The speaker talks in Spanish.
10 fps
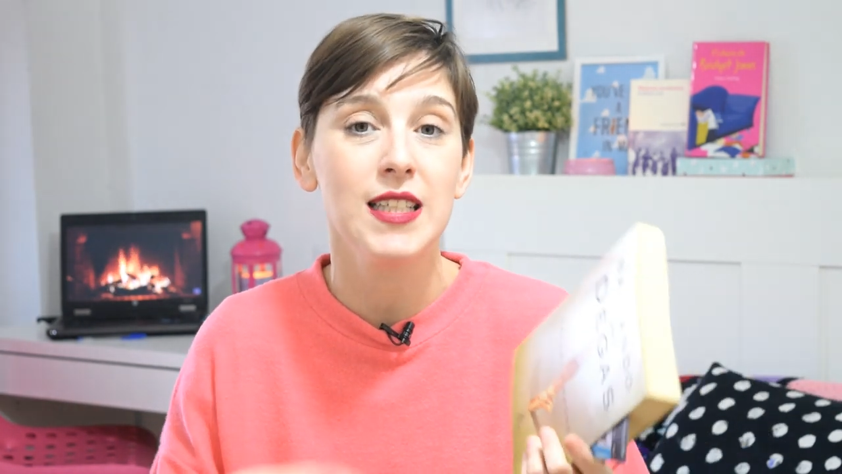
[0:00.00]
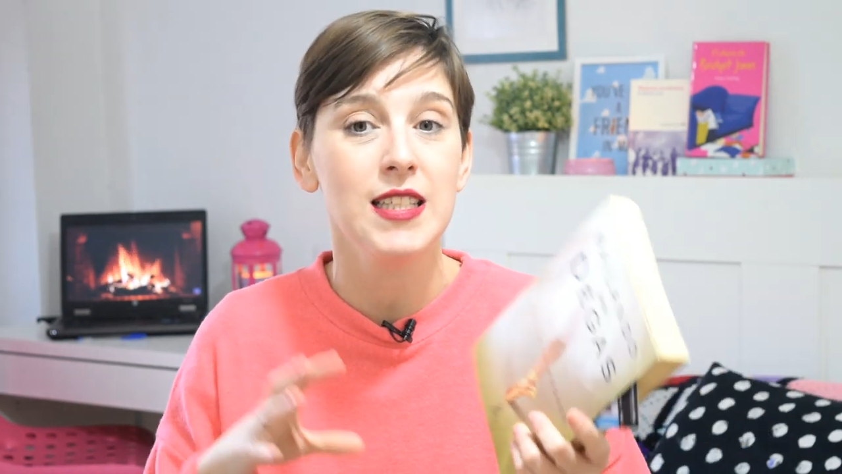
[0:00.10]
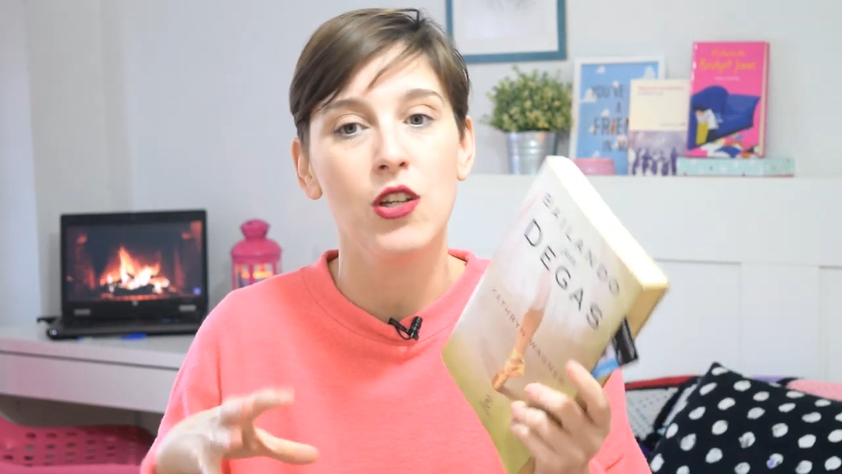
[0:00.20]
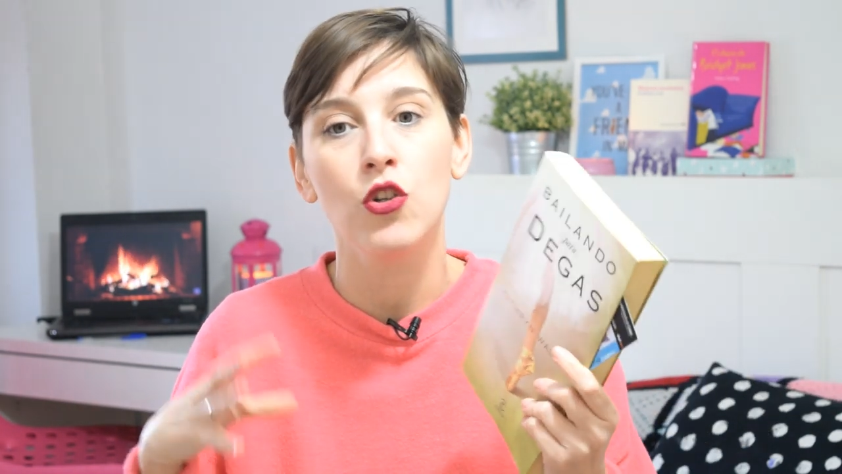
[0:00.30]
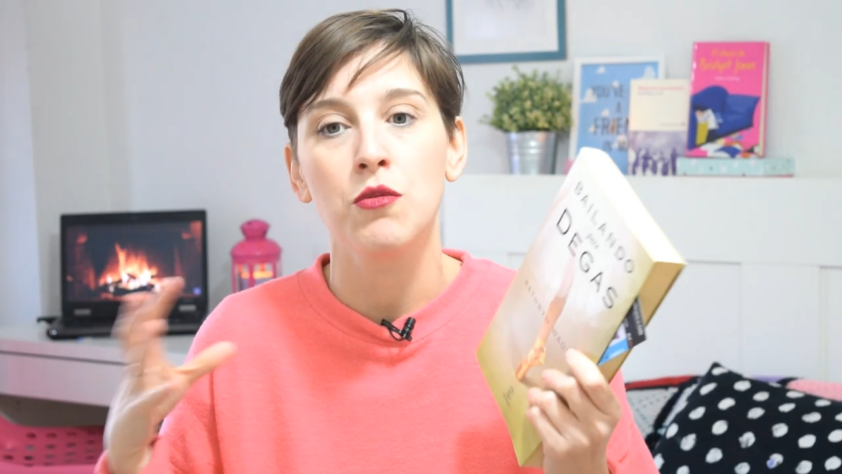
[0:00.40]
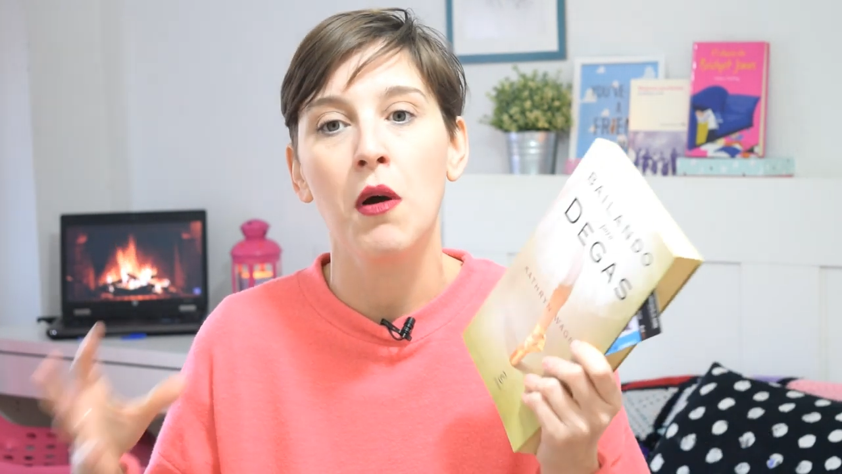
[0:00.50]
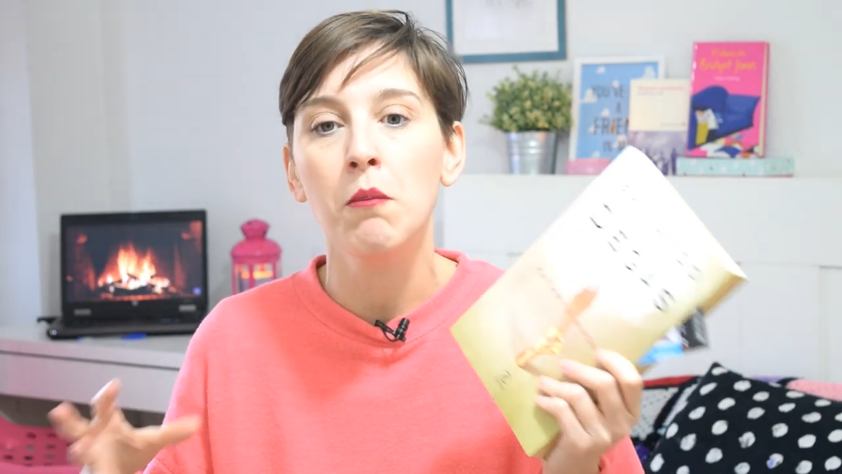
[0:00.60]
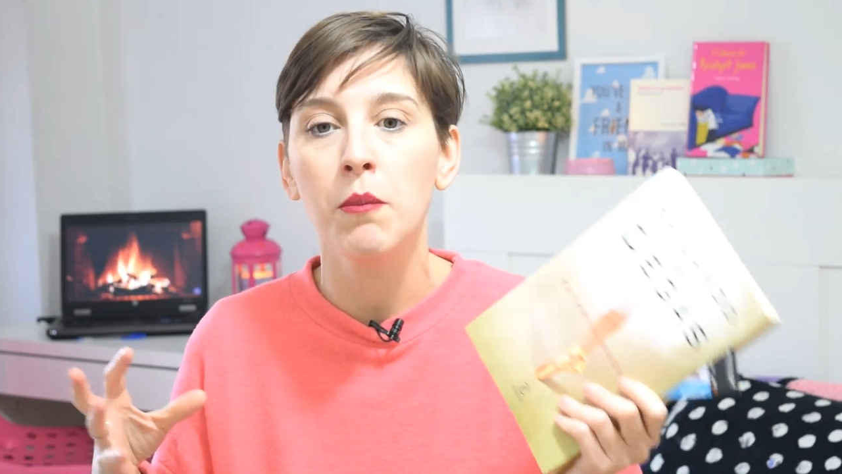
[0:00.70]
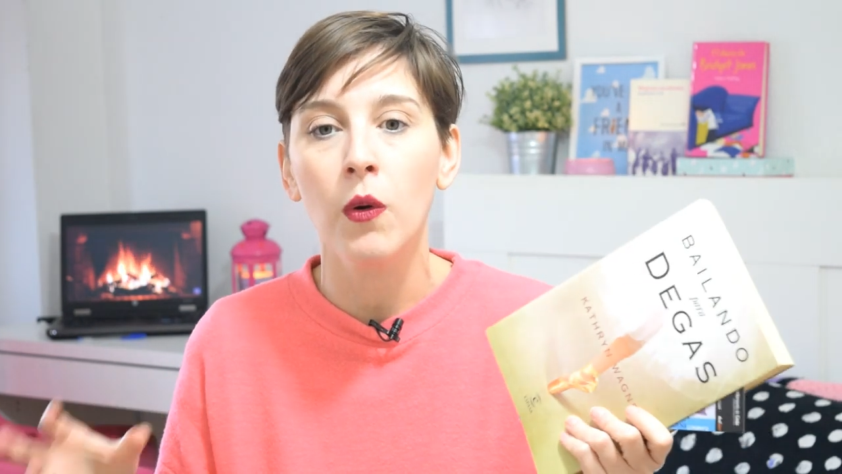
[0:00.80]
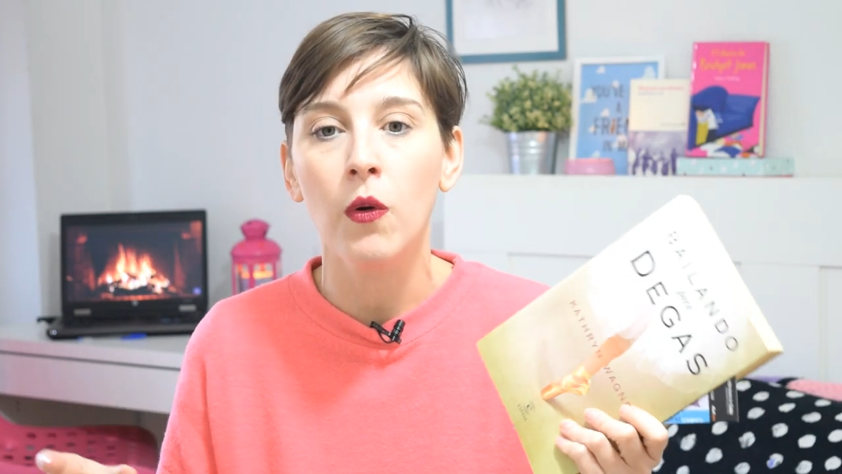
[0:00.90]
y si os va
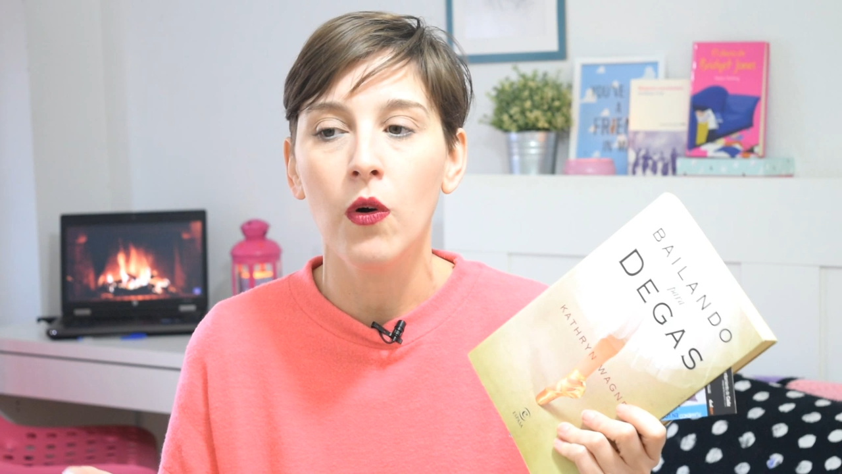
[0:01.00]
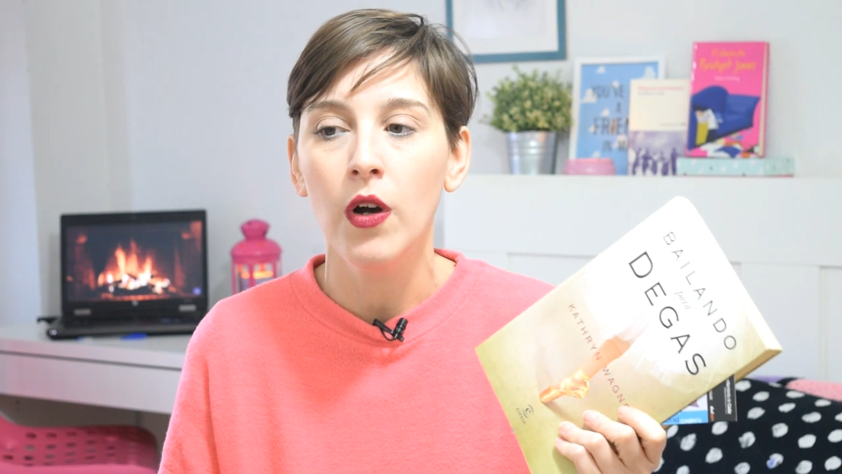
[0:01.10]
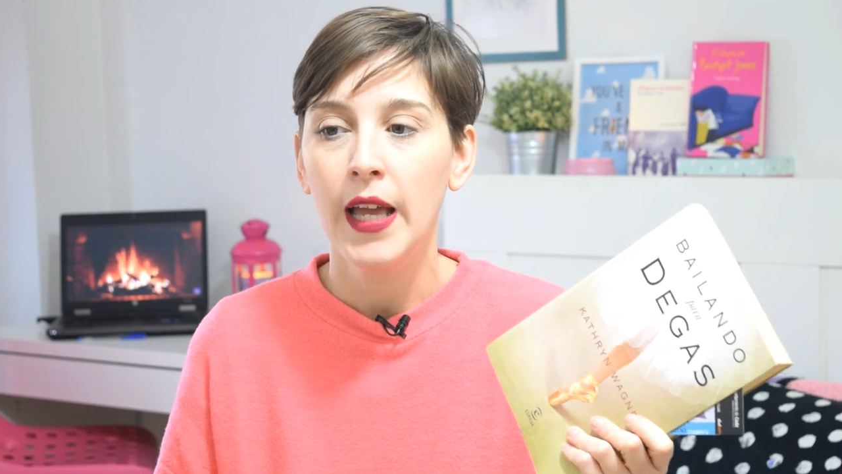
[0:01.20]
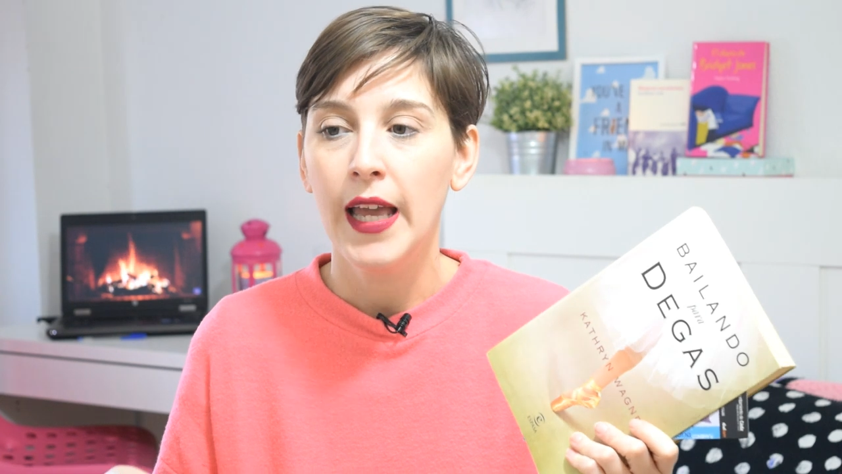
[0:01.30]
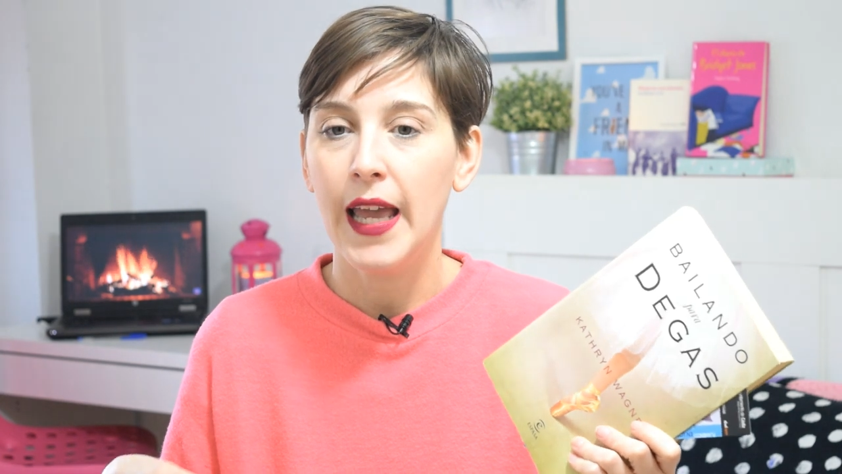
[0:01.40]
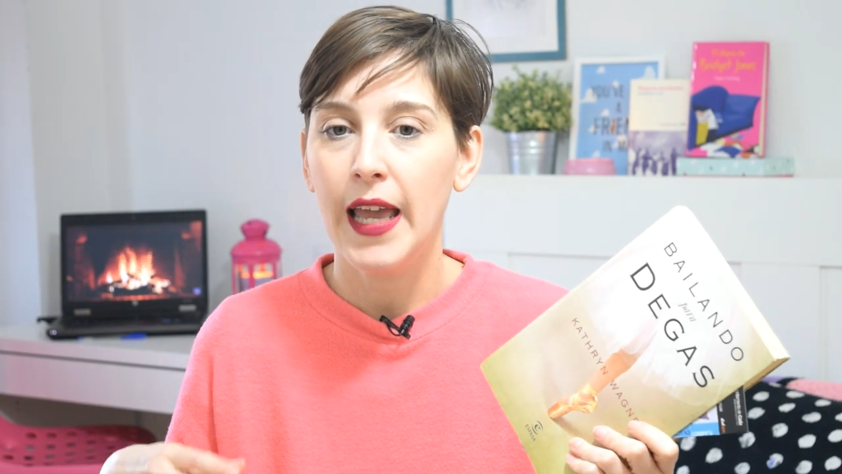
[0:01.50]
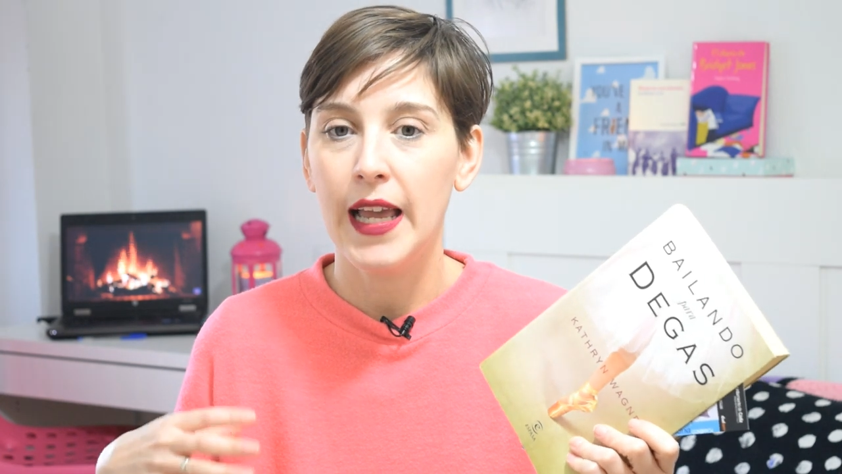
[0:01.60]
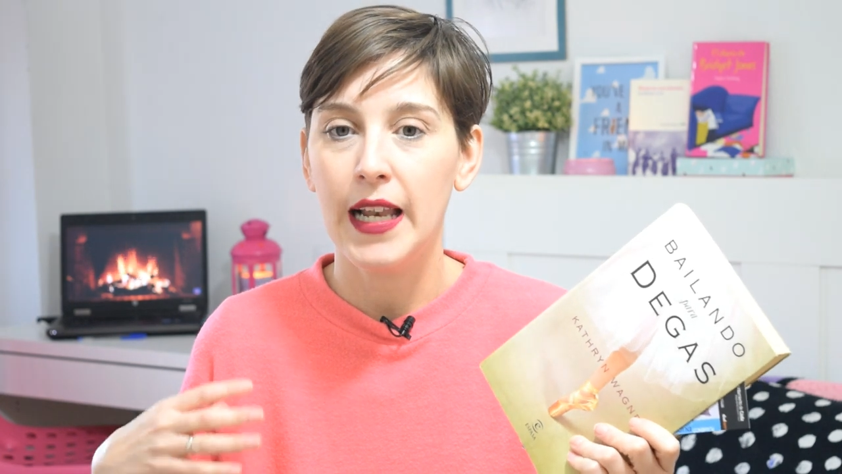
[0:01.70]
un poco eh,